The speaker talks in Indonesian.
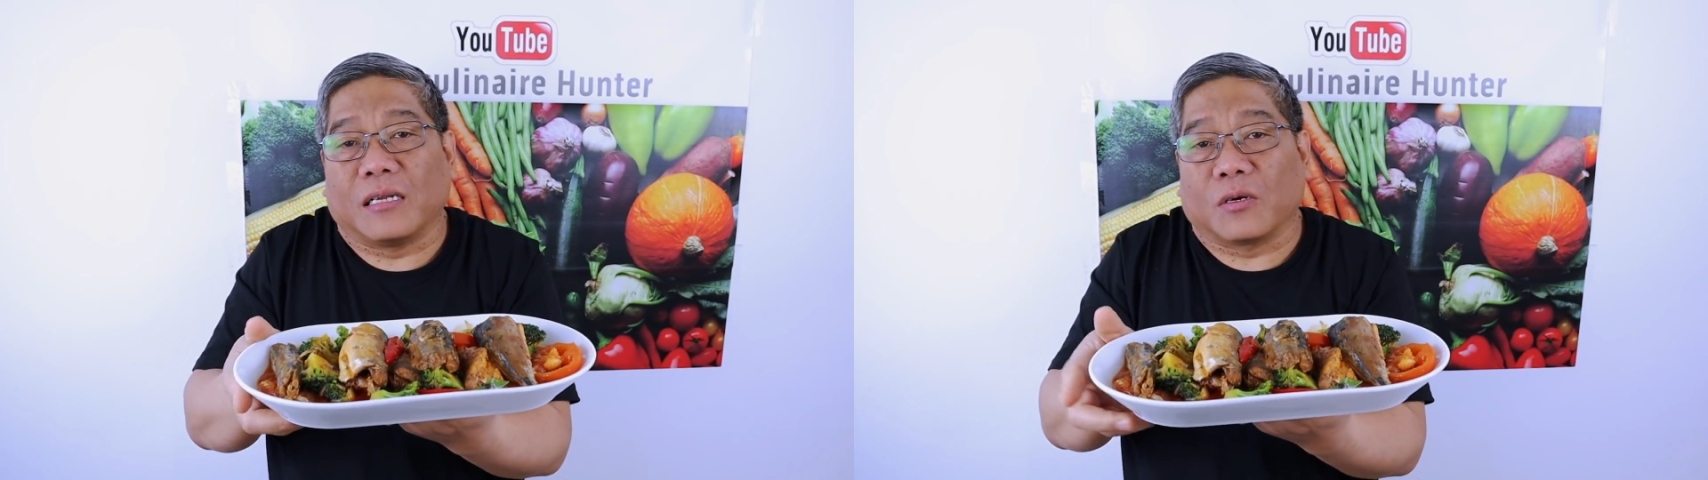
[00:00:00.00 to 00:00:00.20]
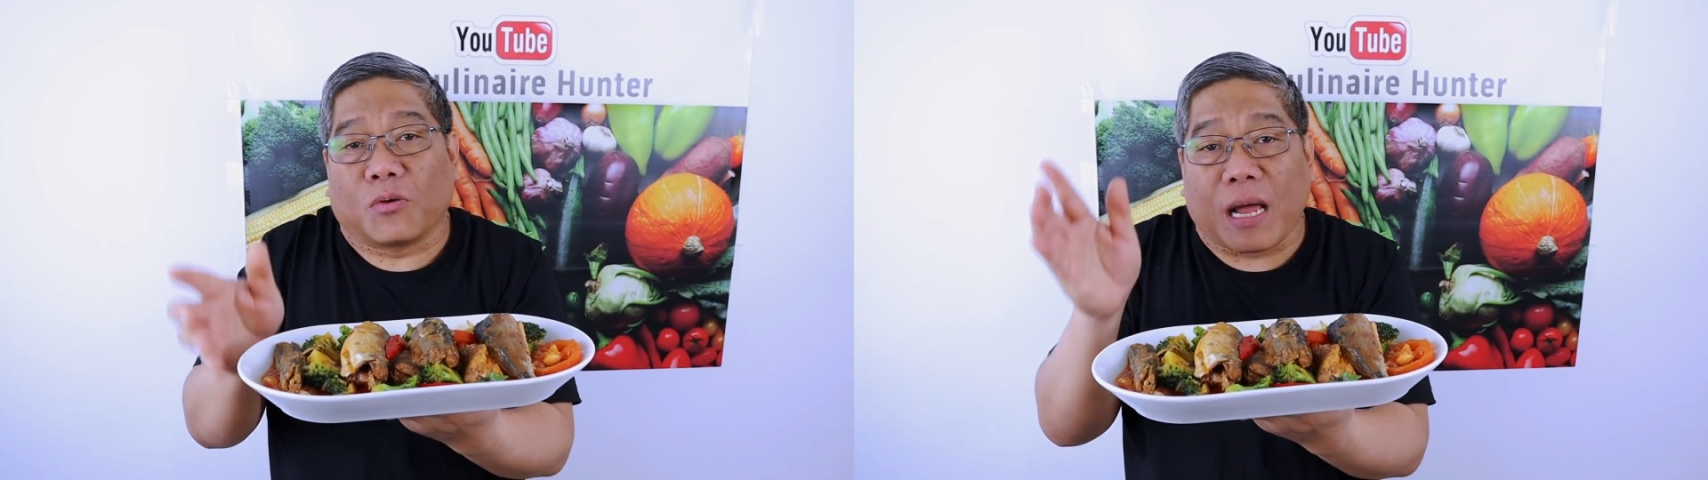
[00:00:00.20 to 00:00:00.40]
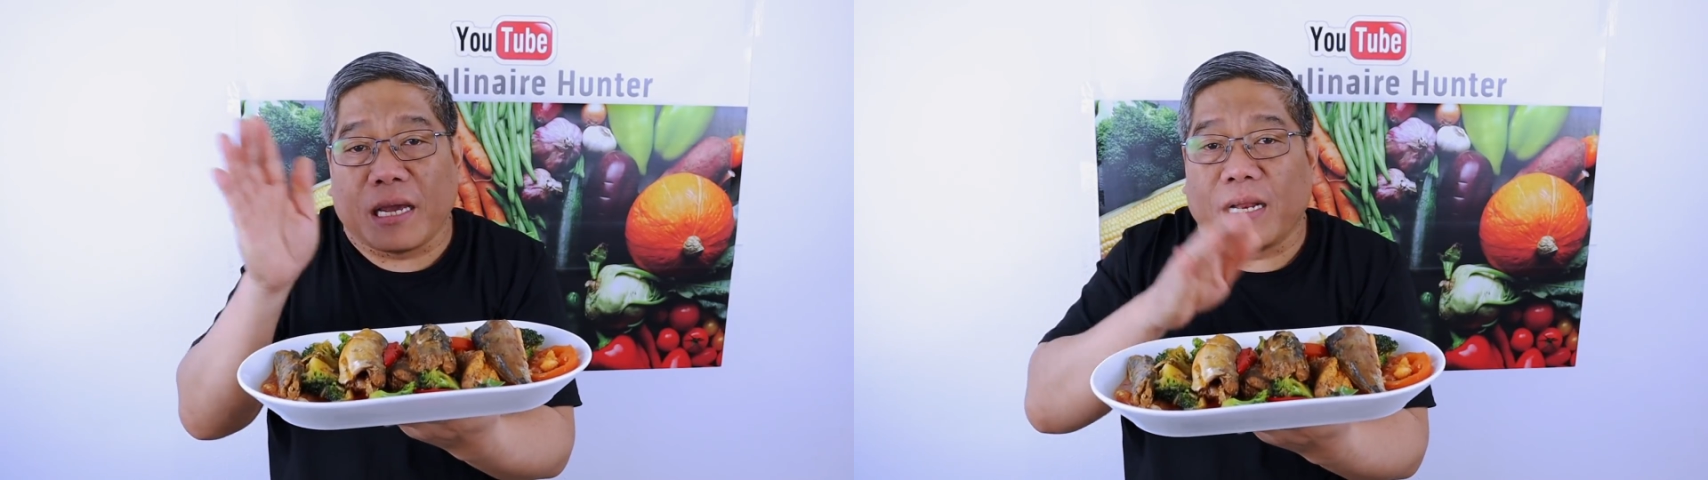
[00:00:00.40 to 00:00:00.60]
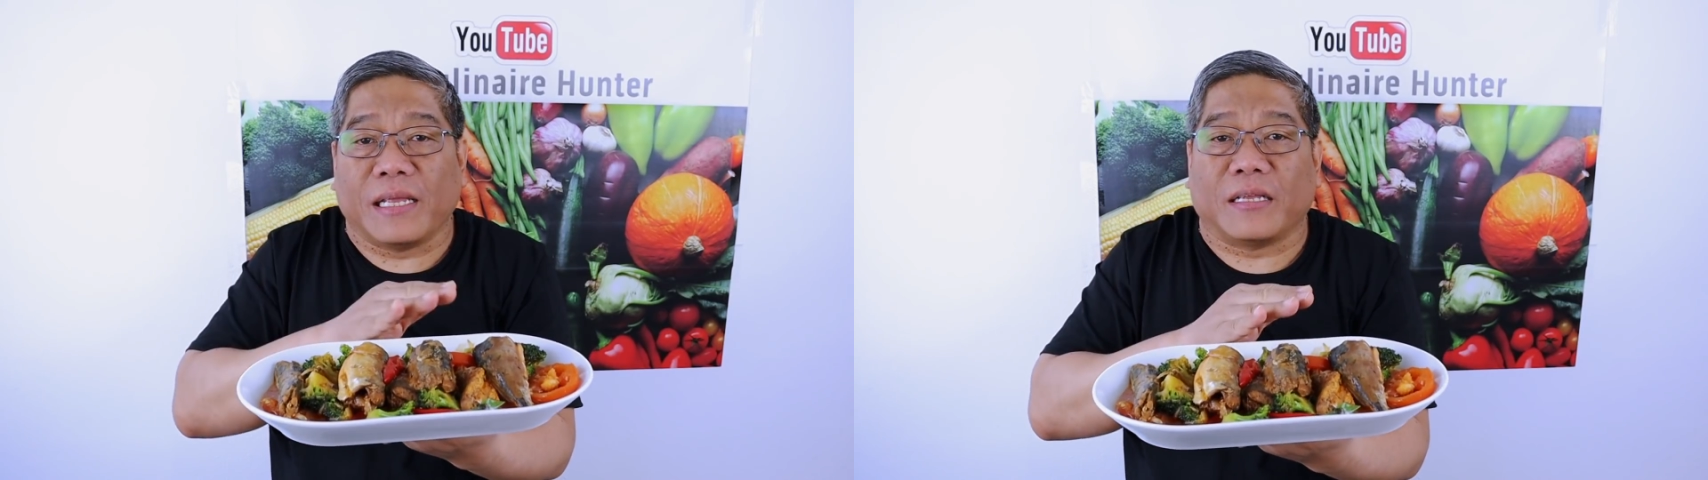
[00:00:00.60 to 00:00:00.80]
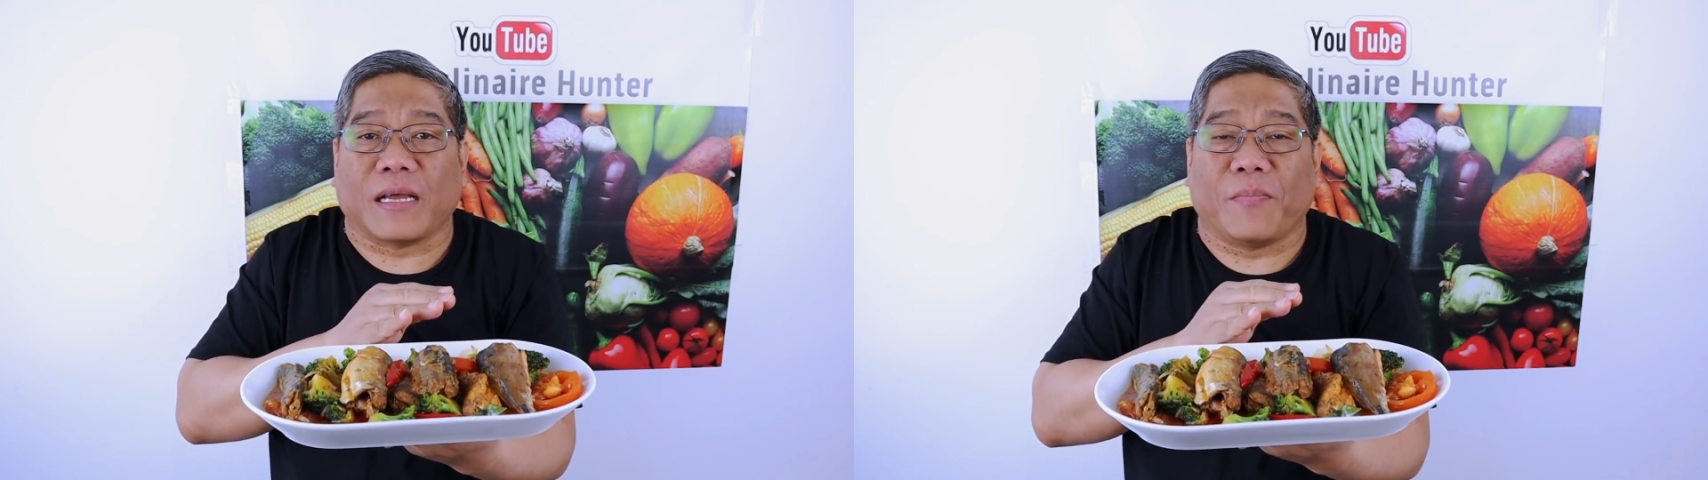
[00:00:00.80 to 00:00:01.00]
dikurangin
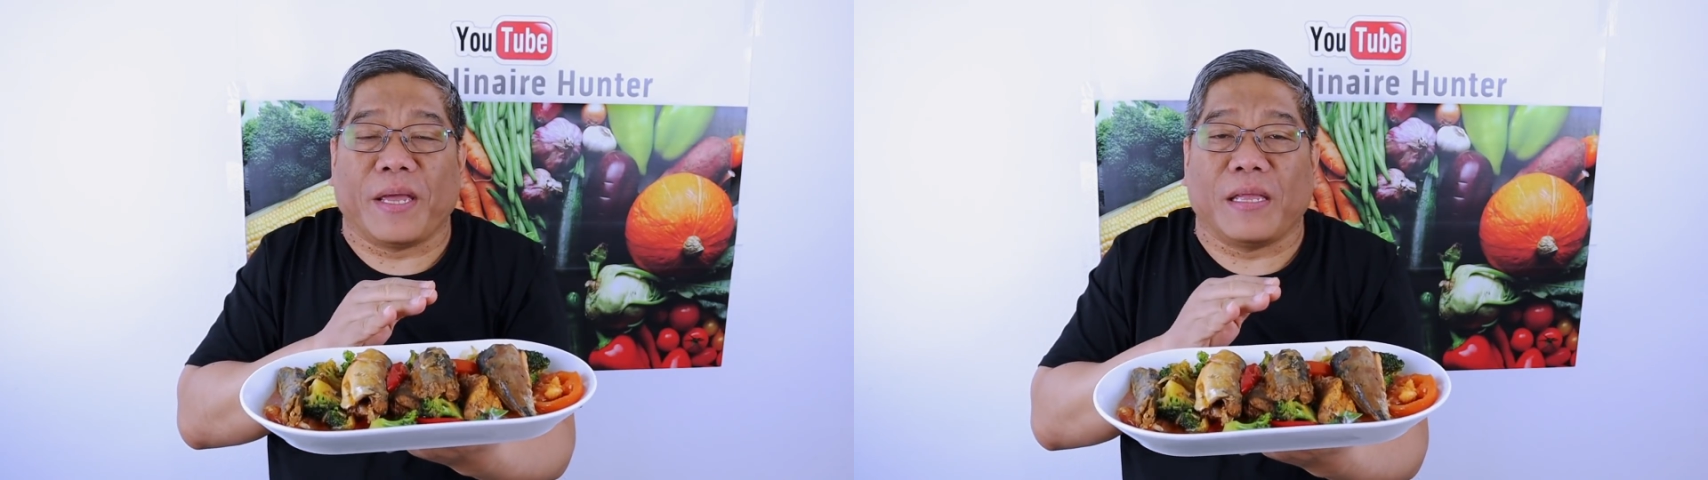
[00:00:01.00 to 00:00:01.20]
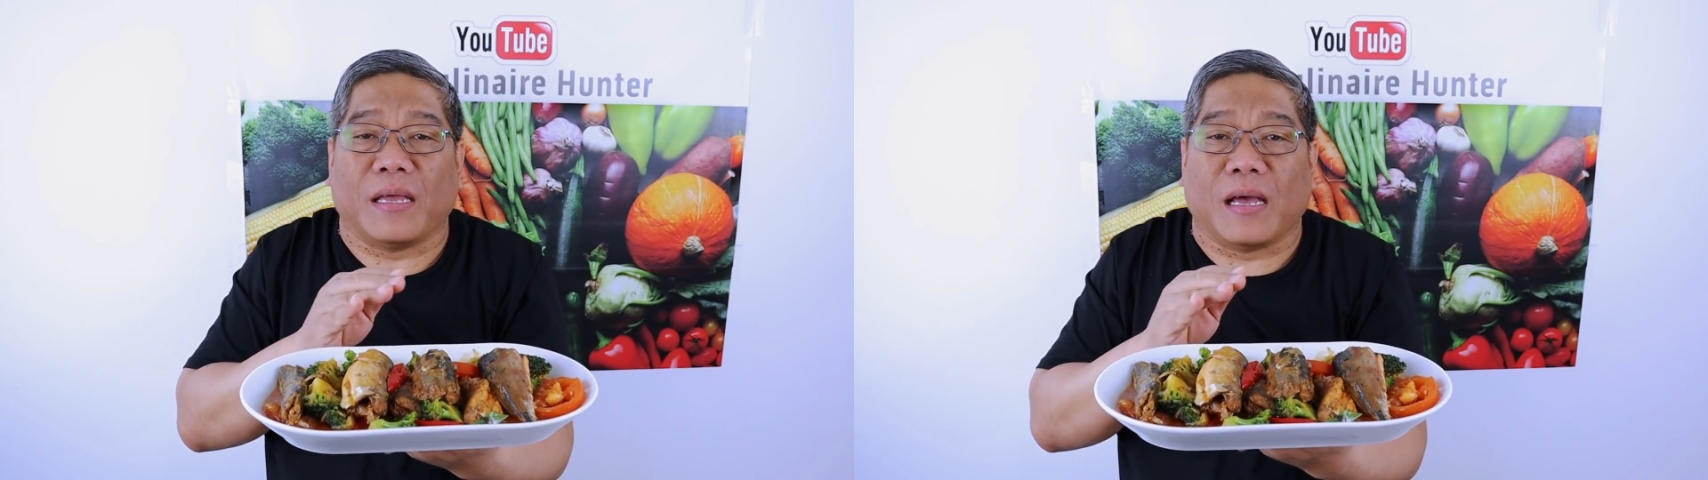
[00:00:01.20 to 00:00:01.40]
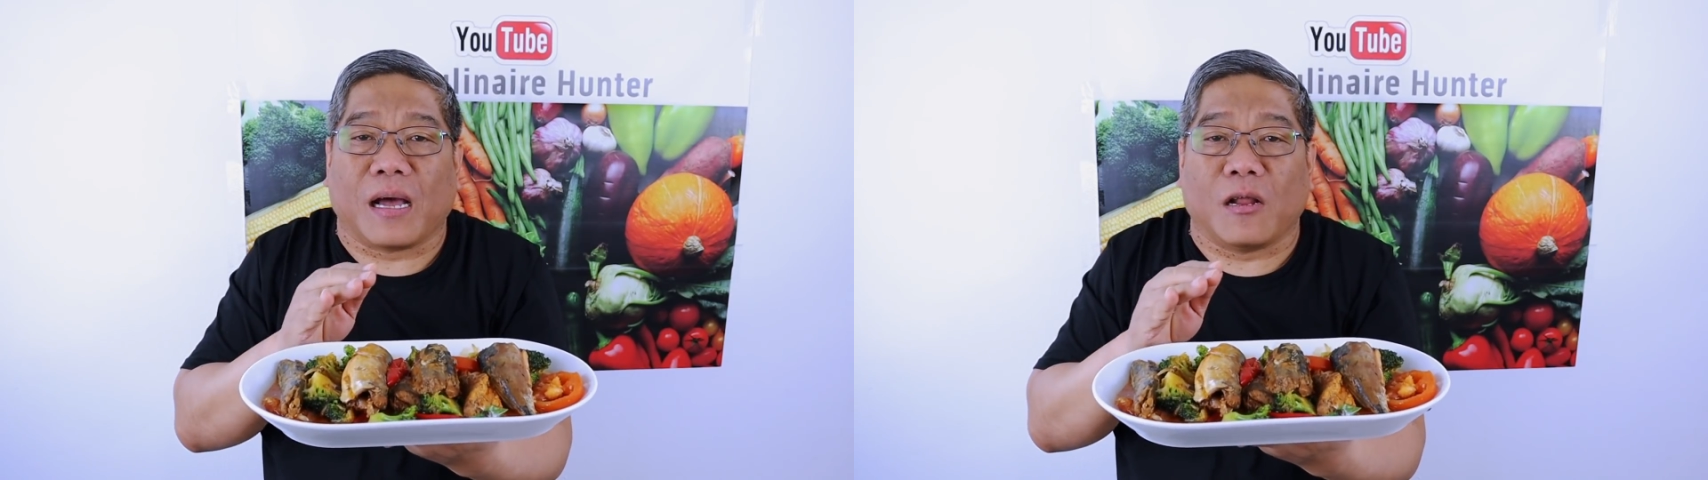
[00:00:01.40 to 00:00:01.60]
aja cabenya ya.